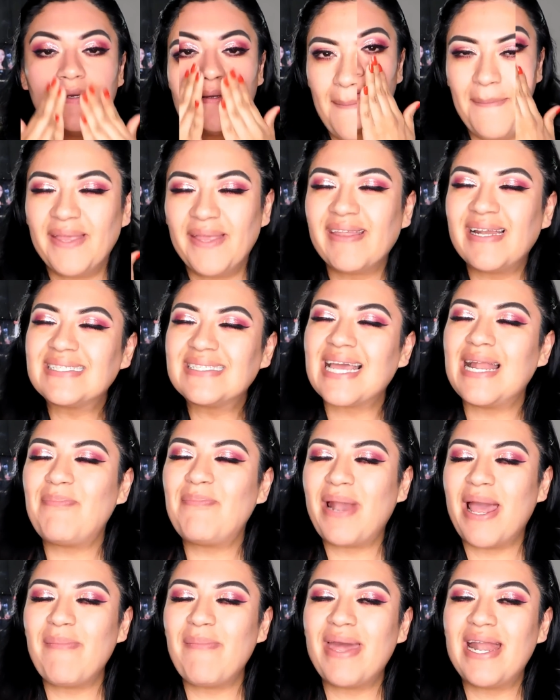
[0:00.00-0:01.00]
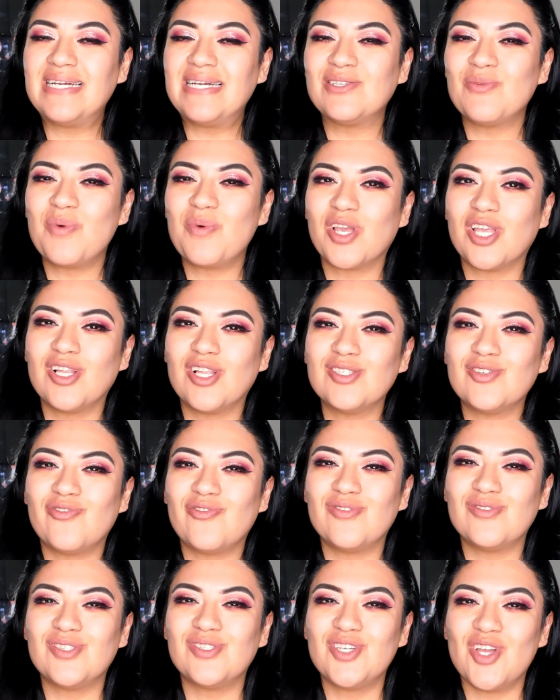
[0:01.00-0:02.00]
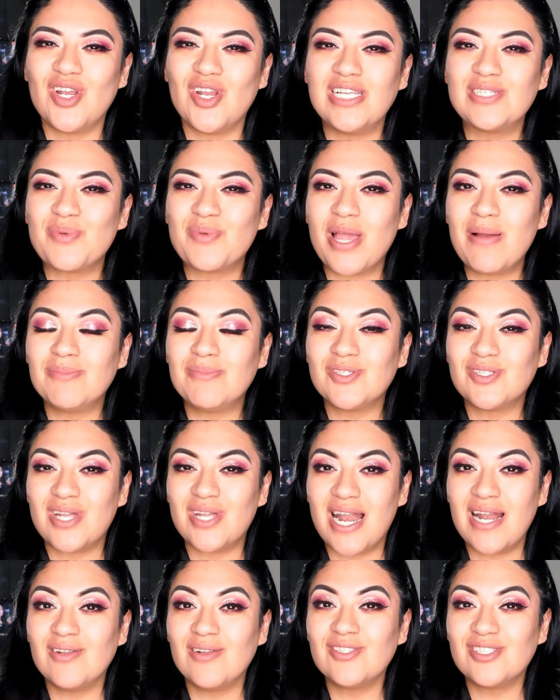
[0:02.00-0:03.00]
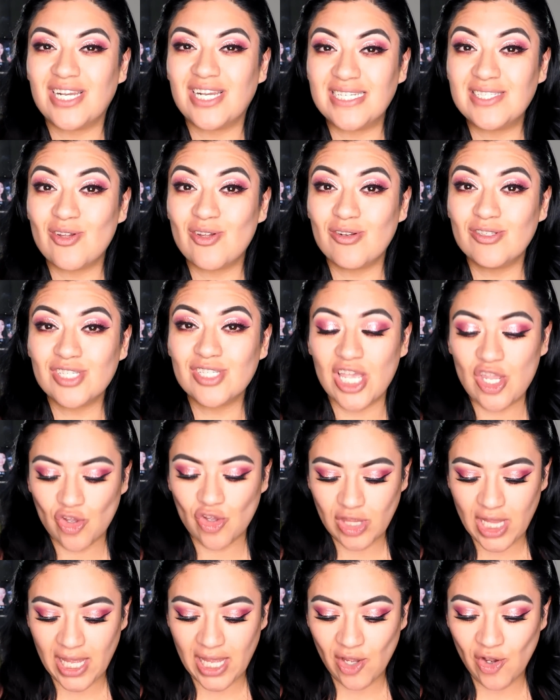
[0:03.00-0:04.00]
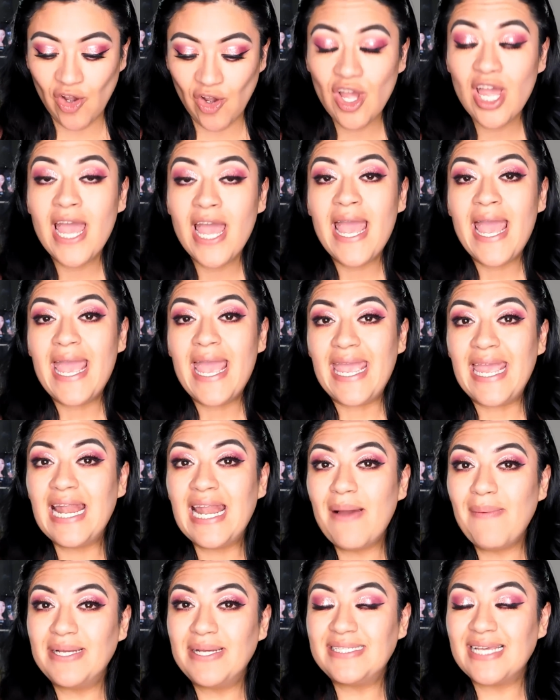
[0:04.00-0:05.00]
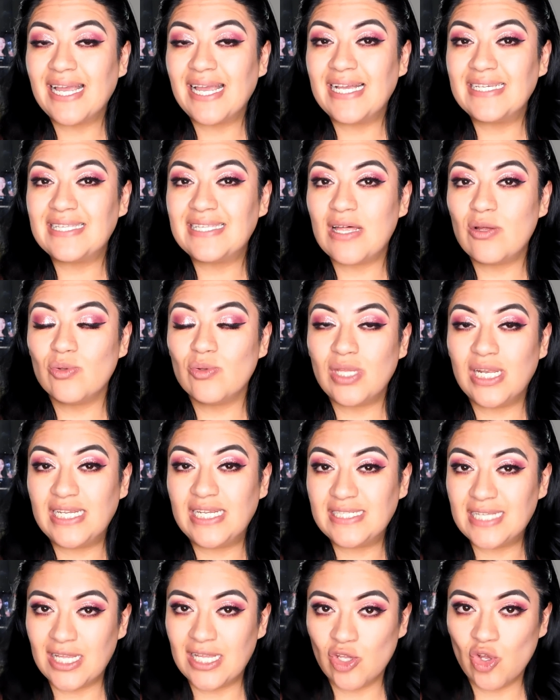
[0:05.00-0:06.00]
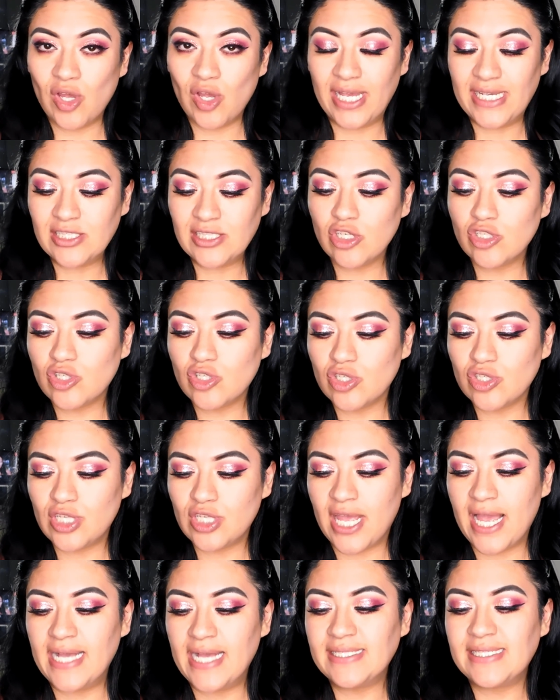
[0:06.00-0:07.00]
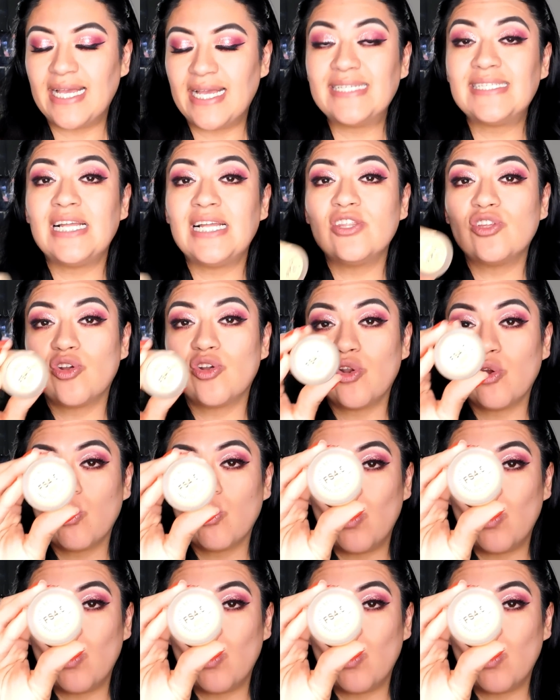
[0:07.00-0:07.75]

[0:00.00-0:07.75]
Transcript: Mientras que el primer hace un poquito su función, les voy a mostrar los tres tonos que yo tengo. Y la base que he estado utilizando estos dos días es el tono